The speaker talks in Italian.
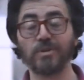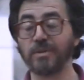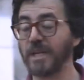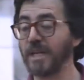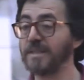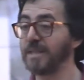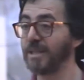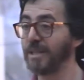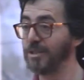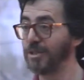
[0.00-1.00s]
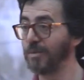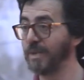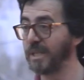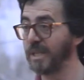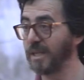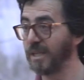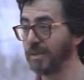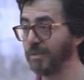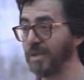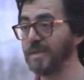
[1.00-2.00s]
giornali satirici come
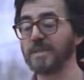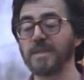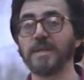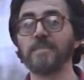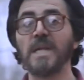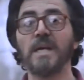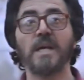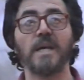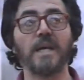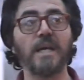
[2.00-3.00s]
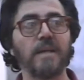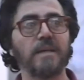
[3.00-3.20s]
caricaturista e,